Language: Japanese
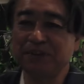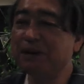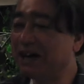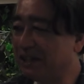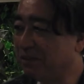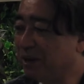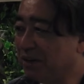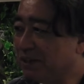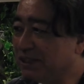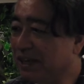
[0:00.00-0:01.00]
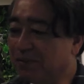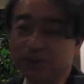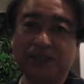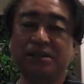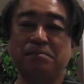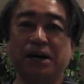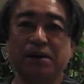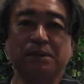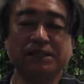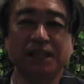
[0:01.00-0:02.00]
今帰ってまいりましたオリックさん負
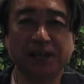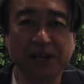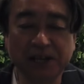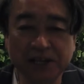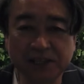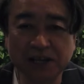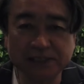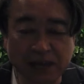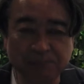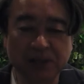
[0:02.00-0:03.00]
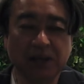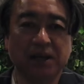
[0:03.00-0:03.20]
けましたね0対3